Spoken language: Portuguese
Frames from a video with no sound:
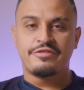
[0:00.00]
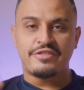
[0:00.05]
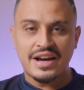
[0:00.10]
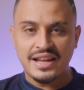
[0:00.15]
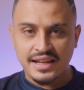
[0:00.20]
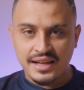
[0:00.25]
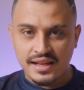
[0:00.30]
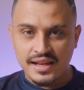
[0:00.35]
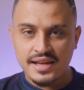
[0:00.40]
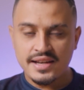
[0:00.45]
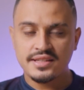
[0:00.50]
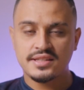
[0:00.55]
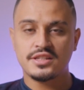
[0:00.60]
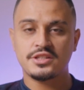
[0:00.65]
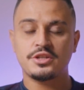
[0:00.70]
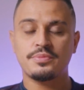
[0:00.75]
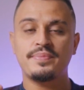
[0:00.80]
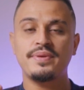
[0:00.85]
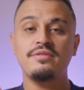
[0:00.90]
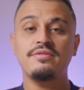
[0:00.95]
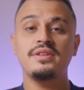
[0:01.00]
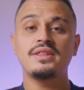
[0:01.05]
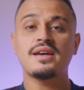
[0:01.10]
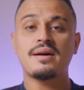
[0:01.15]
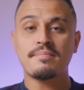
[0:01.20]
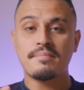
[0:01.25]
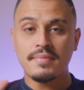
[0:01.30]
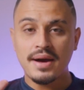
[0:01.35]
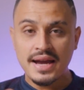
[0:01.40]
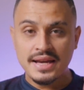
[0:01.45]
Fala galera, seja bem-vindo
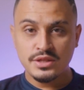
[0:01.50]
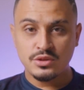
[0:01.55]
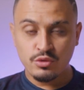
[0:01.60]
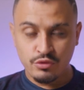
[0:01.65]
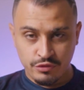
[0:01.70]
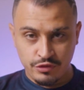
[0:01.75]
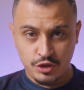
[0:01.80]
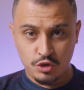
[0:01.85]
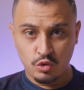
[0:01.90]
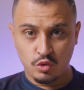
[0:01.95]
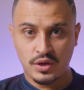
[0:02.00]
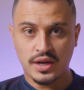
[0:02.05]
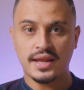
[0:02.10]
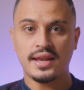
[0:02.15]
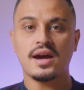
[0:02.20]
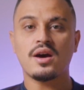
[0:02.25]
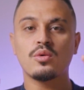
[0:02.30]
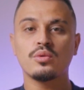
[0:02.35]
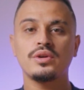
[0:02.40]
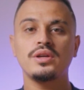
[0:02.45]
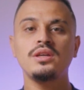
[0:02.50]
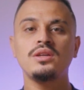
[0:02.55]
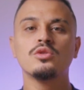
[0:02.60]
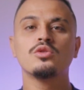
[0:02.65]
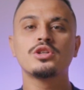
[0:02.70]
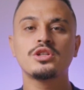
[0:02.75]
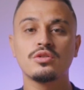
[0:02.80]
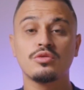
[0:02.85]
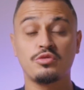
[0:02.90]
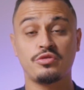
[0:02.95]
a mais um vídeo do canal e
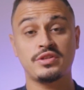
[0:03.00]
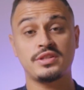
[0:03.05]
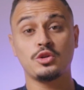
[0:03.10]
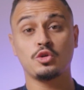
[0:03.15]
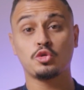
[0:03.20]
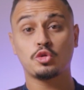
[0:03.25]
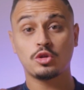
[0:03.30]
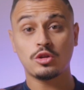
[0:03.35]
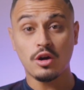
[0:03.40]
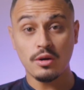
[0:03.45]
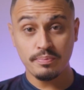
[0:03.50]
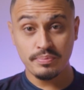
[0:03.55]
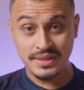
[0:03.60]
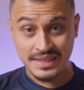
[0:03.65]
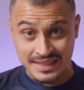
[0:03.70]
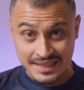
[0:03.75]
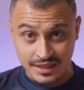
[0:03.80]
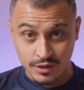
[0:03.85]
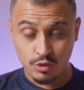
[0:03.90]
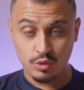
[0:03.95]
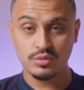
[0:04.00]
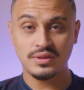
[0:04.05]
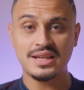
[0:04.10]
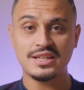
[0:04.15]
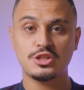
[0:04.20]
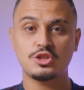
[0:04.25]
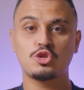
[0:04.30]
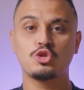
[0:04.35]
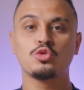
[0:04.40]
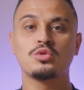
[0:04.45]
hoje eu vou fazer o top 5
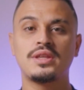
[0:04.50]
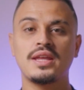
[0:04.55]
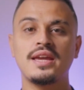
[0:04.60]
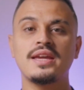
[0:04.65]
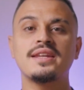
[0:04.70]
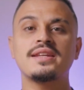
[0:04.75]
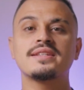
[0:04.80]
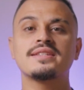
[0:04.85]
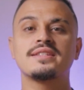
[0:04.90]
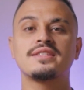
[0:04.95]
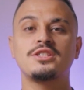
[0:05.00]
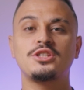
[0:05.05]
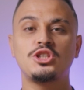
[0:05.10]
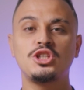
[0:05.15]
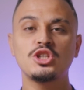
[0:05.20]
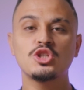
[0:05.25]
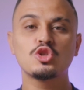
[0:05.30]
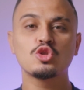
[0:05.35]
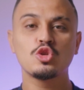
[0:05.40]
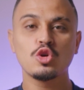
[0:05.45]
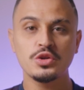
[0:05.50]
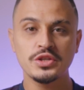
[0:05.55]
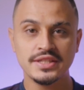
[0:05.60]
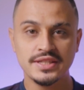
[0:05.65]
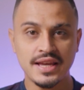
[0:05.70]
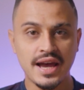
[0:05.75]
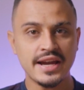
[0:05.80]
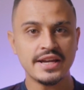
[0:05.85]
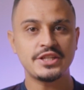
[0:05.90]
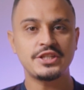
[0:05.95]
das chuteiras de
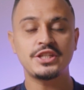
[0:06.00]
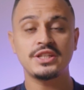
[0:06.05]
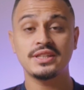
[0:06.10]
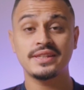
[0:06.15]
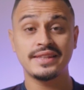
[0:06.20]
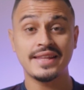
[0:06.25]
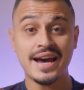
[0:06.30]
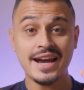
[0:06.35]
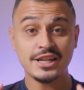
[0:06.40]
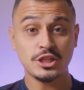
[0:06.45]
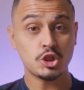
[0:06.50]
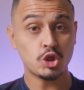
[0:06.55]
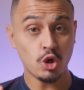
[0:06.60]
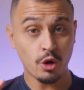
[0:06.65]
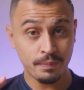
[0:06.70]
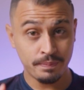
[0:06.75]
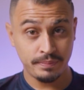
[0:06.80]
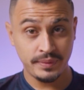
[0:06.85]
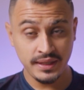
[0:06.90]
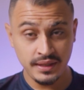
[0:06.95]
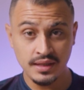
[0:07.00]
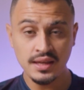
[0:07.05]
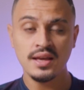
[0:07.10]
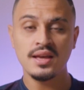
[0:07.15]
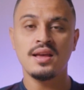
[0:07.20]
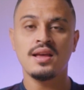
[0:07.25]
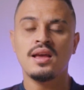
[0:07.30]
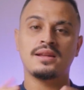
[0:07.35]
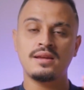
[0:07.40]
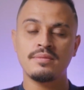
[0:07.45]
society da Shopee.
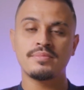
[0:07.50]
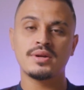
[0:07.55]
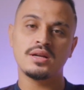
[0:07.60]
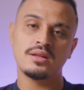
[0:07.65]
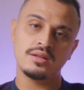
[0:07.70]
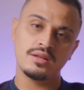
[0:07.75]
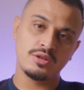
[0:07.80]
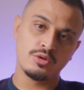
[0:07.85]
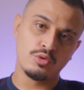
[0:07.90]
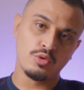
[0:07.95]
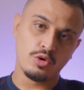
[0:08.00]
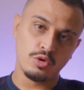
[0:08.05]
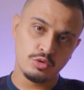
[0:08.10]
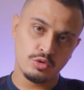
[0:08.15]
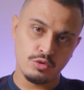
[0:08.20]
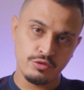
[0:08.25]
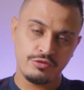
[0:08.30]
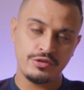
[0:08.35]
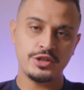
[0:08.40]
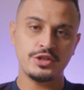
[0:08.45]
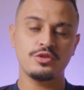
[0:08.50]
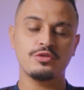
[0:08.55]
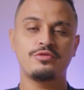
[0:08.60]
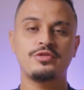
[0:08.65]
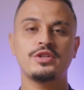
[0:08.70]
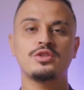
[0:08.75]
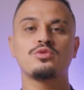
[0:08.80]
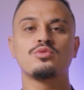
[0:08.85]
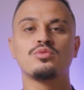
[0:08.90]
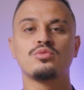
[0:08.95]
Lembrando que no outro vídeo eu
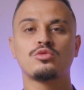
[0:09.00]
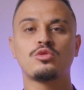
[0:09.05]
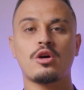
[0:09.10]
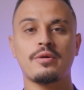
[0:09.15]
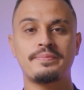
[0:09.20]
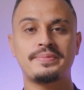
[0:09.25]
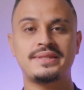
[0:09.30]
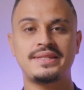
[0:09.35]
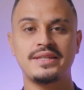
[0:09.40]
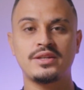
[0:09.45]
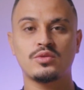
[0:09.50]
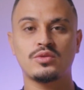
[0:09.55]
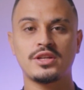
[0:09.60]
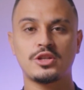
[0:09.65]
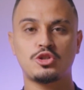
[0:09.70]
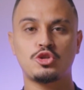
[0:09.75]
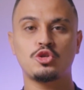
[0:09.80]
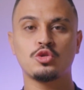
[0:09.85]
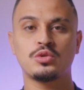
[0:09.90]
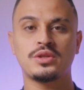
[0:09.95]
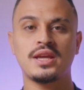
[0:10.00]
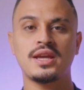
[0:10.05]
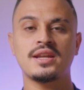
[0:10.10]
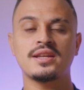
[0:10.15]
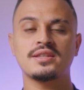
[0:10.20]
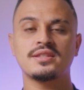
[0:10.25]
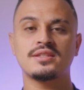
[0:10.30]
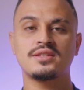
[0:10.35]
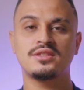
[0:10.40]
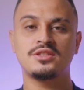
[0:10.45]
fiz um top 5 das
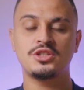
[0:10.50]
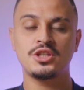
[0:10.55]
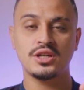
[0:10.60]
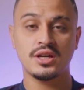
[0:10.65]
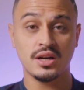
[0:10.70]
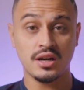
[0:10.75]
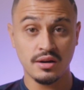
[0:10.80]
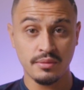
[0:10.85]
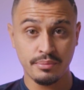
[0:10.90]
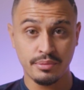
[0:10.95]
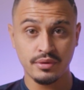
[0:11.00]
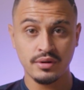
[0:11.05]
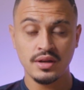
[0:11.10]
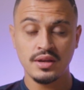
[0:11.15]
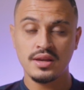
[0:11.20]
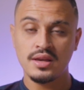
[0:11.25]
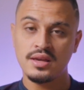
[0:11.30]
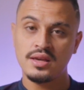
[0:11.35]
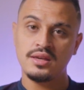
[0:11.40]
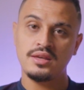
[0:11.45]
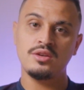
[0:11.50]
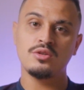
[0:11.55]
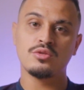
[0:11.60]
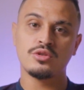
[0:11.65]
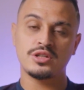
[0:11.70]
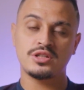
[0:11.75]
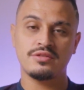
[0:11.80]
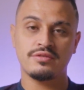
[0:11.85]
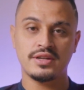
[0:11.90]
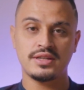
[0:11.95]
chuteiras de campo e
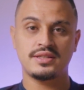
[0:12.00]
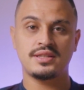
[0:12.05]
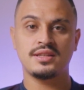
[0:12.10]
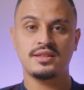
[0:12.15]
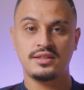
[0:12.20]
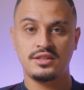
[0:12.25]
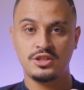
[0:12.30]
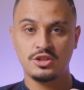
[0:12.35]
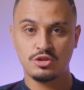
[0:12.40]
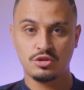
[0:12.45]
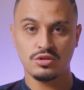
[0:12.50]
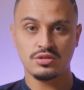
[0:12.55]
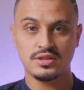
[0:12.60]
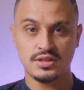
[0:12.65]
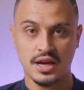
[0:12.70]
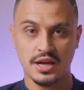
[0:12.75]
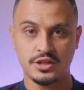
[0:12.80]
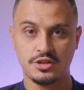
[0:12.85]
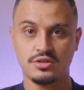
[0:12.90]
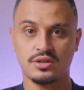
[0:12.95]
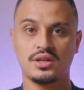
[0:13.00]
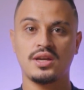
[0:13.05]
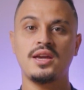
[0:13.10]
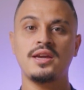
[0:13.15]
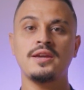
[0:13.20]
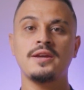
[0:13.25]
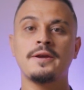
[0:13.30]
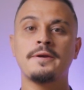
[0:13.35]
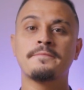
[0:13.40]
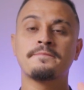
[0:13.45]
hoje vai ser de society,
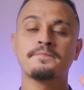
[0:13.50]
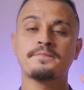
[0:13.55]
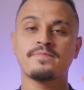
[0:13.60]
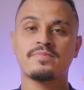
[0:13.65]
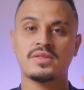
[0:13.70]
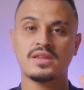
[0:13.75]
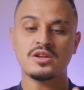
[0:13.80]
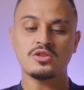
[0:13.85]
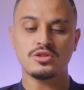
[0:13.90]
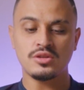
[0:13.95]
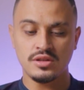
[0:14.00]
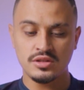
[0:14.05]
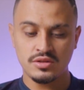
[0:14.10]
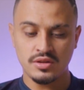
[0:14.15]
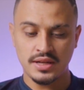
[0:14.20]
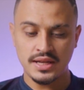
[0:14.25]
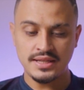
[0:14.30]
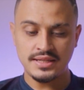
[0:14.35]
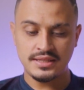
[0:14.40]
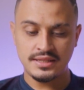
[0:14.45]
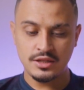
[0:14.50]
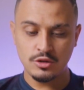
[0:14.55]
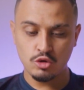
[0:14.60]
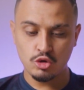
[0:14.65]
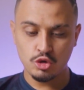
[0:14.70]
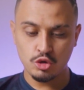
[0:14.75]
ok? Eu selecionei 5